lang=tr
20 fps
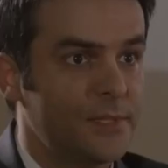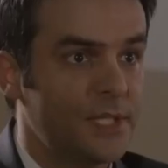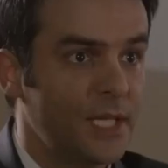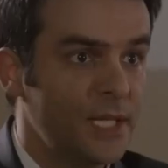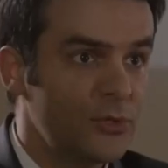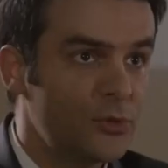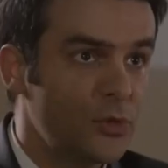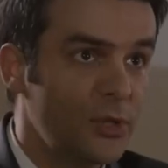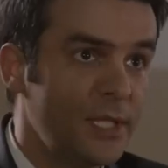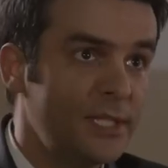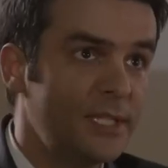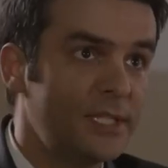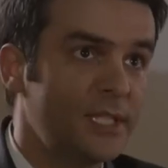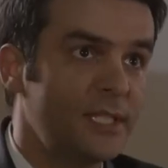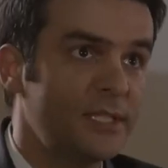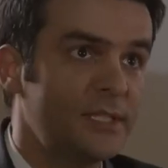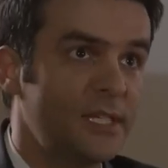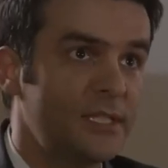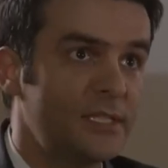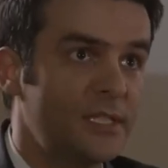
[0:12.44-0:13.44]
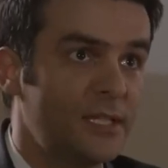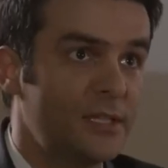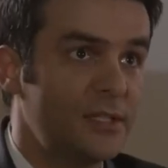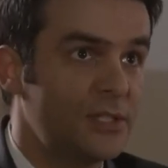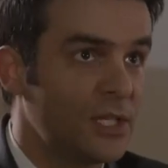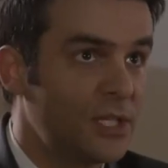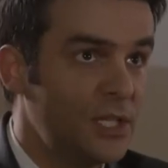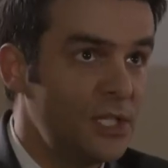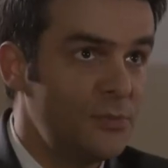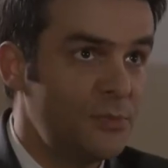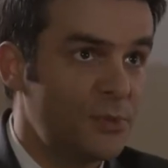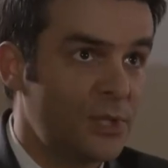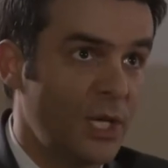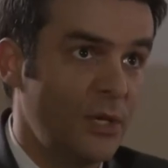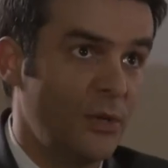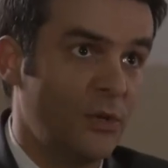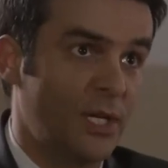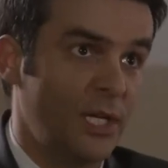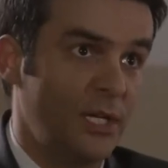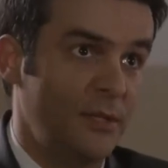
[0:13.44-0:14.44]
Senin söylediklerini destekleyecek hiçbir
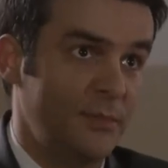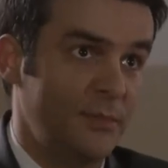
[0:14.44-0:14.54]
şey yok